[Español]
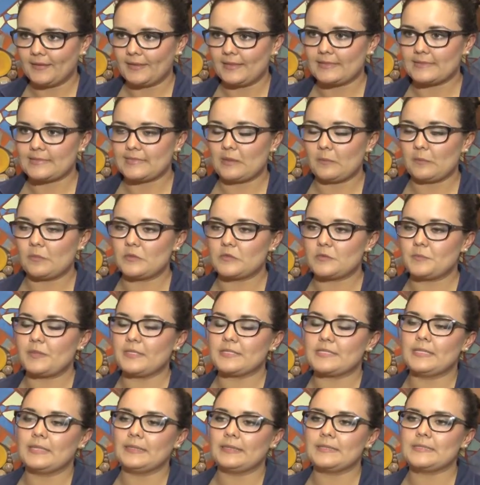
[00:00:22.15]
Estamos
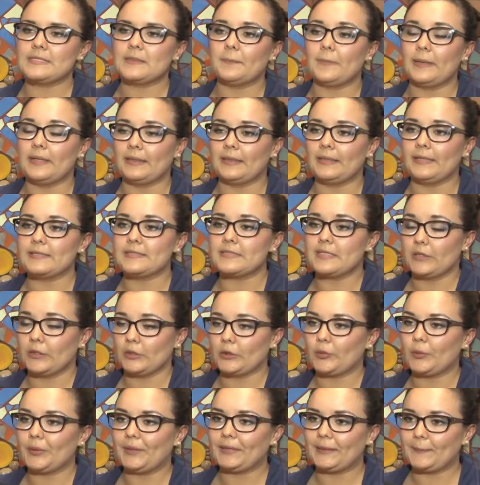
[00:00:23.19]
presentes en más de
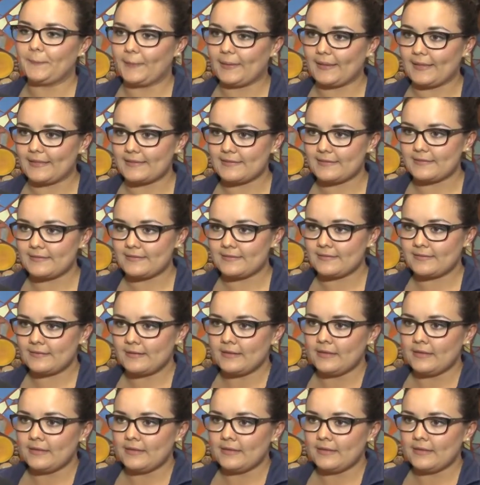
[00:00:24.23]
120 países,